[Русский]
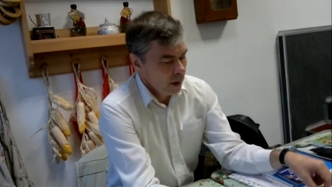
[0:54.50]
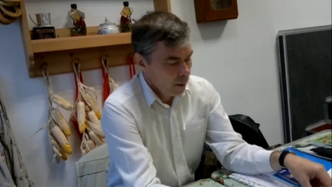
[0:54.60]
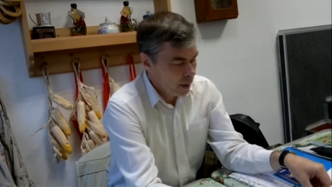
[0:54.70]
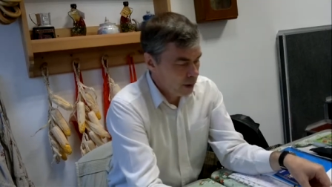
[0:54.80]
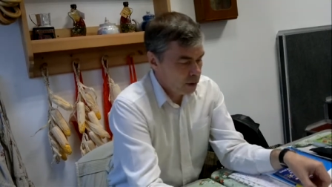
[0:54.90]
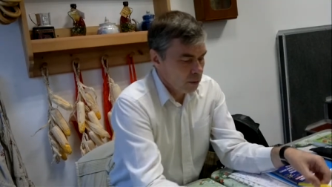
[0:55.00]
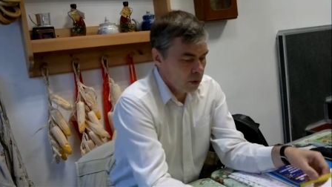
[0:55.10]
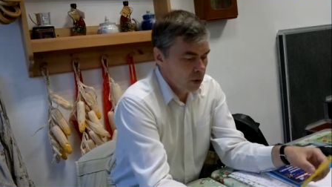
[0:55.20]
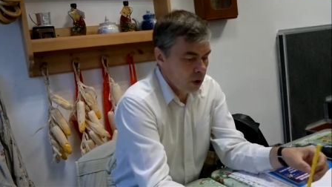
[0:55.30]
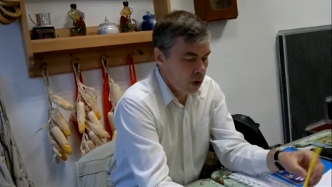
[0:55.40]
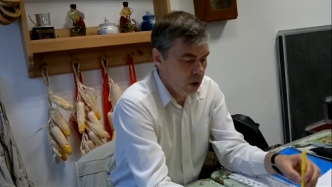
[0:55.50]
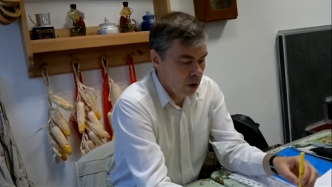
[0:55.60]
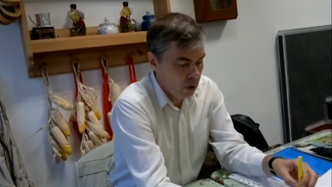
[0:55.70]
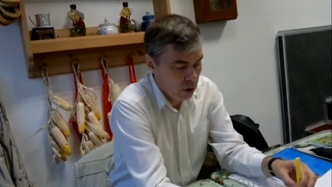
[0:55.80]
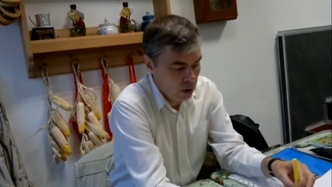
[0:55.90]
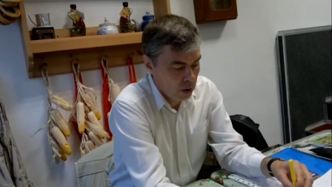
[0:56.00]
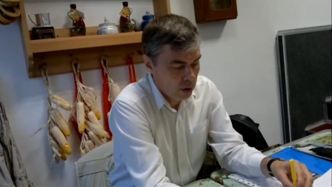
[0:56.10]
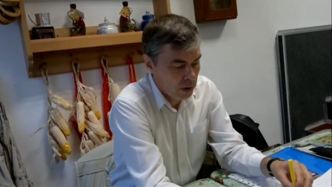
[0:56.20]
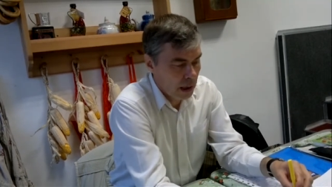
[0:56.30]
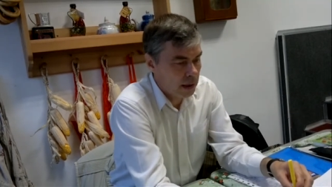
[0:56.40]
Поэтому,
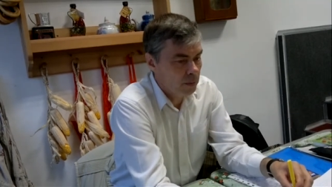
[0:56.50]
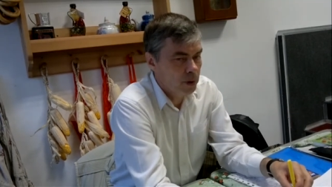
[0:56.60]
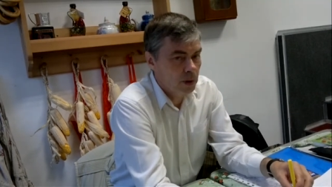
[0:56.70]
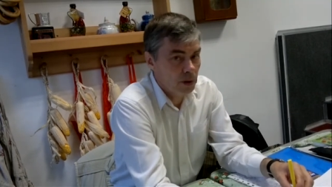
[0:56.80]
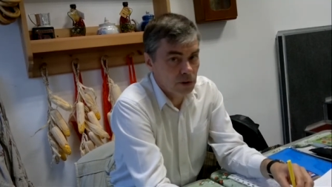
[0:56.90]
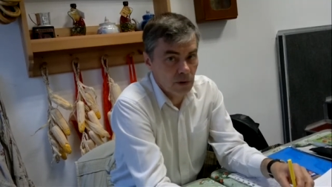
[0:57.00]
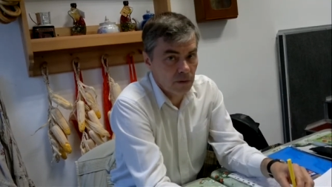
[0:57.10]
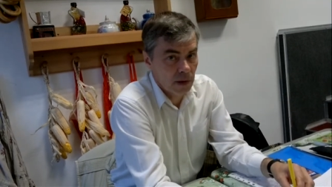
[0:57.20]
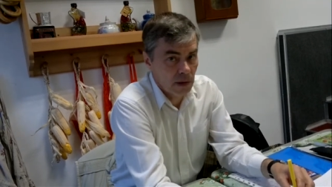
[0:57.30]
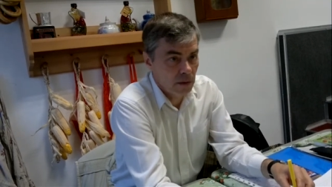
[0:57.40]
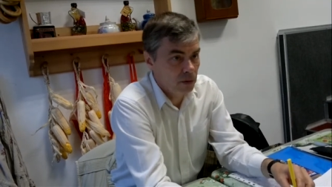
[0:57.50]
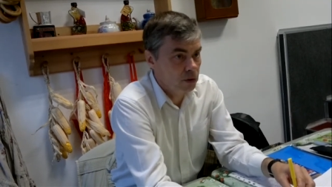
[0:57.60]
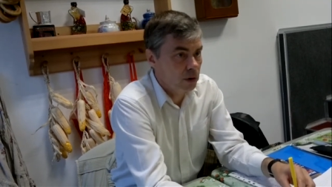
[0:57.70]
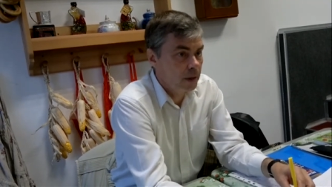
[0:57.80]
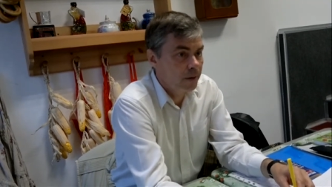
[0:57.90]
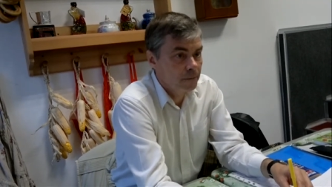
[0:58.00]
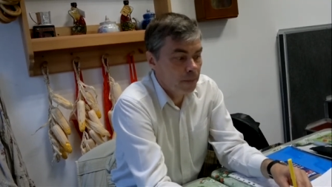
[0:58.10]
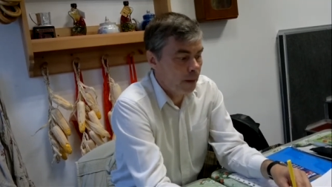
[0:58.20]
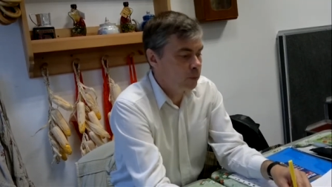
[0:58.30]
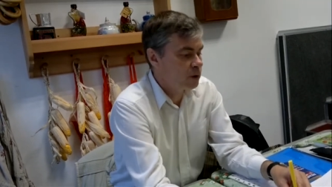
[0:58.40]
как ребенок растет в Англии. Вот он
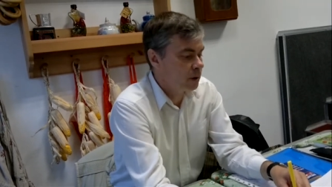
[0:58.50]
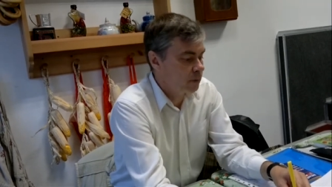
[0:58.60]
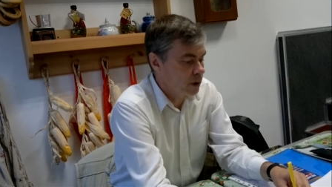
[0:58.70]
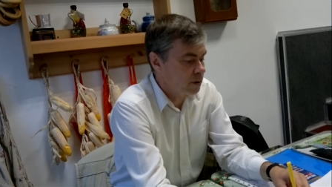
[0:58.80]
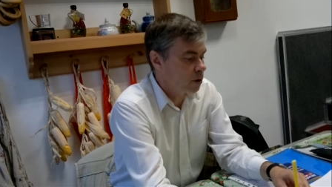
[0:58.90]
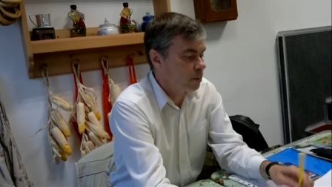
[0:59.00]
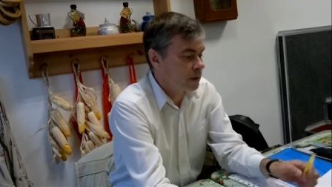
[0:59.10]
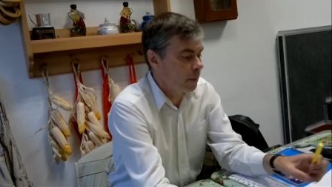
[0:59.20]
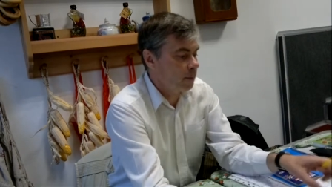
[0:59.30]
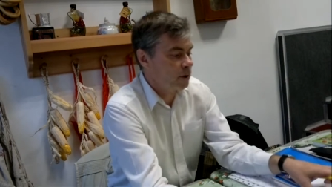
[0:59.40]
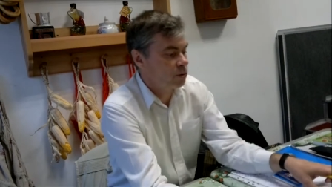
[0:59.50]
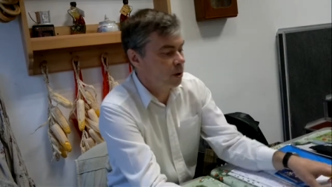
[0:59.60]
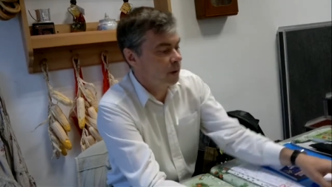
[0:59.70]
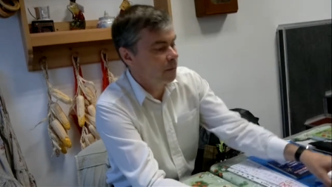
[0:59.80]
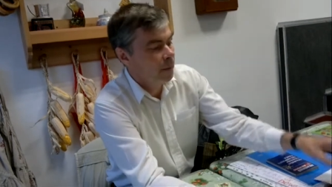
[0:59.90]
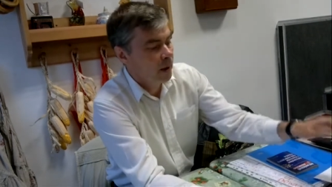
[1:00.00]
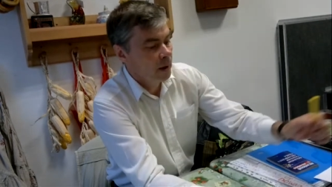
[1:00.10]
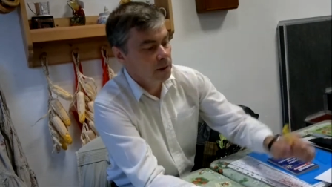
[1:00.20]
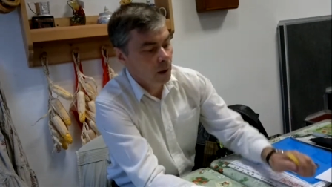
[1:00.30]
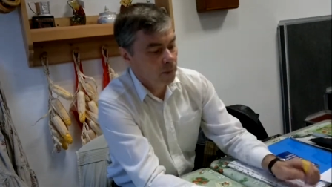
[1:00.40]
Допустим, начнем самый простой,
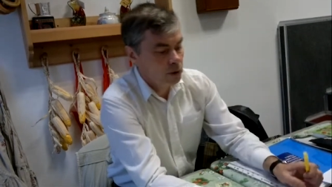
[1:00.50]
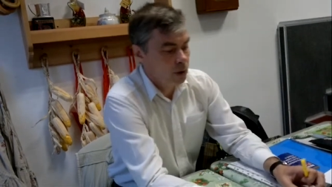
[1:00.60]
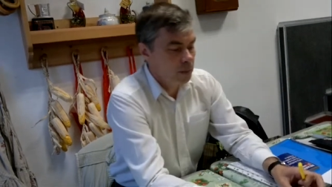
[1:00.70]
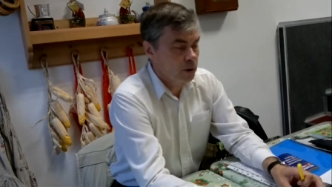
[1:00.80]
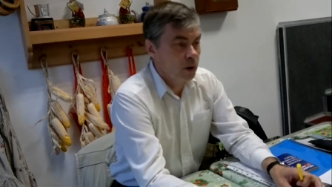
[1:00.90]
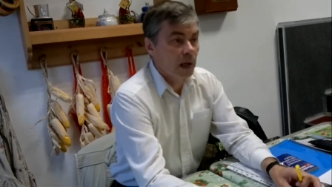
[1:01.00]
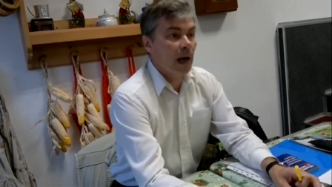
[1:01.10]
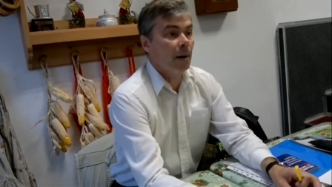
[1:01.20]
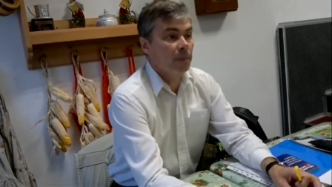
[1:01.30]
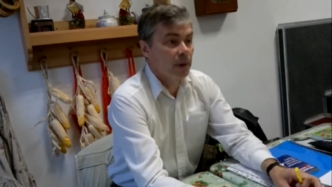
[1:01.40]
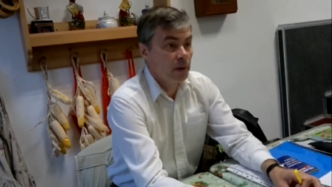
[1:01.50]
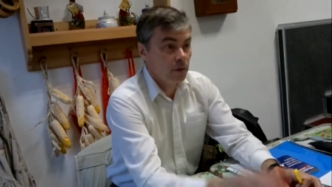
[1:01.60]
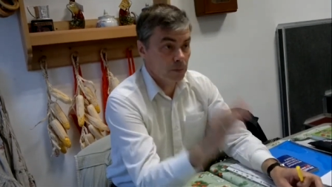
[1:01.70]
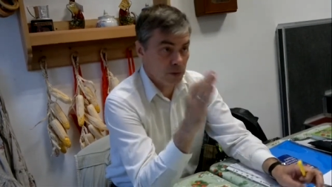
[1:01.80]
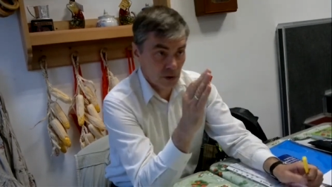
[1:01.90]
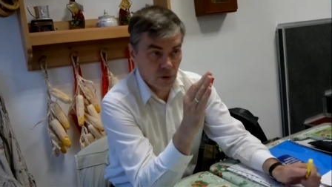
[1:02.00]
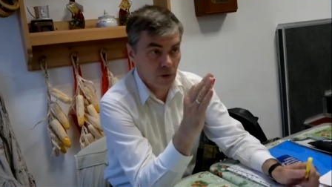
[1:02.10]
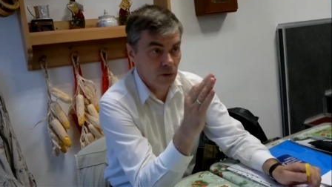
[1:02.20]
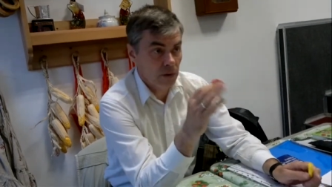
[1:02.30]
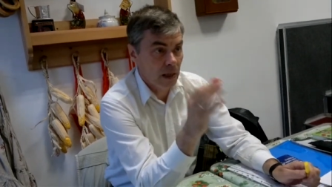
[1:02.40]
самый простой предлог up. Вот по
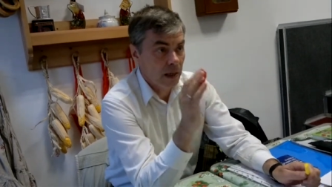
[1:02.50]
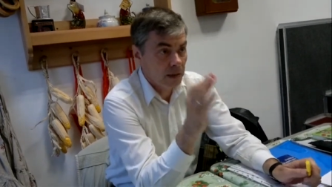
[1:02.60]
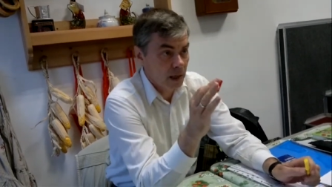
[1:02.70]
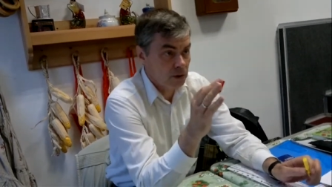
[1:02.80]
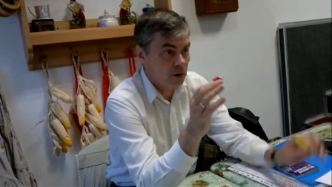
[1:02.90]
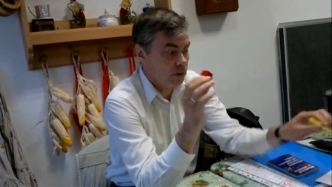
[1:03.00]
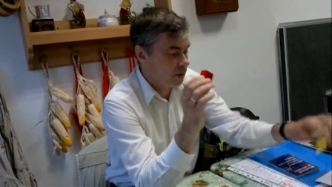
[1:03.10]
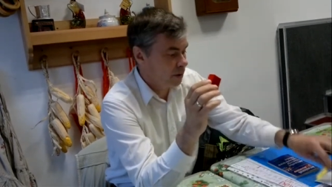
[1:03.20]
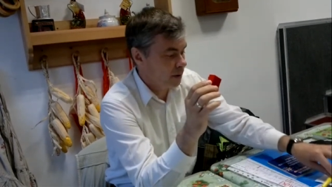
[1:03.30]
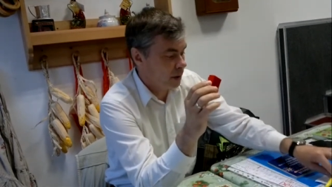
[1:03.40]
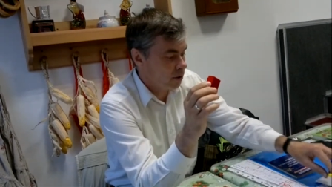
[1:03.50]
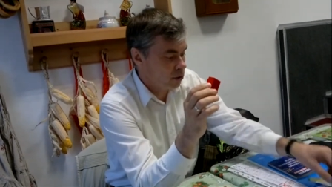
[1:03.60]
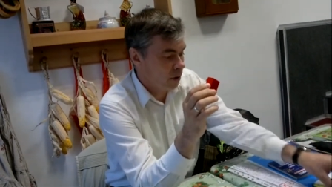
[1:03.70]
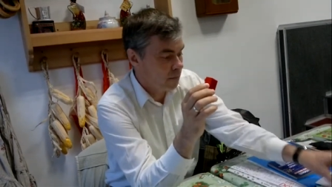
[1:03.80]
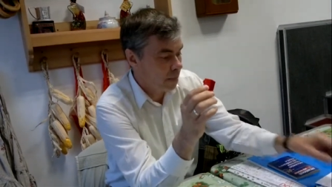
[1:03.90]
Задорнову, да? Как Задорнов говорил, что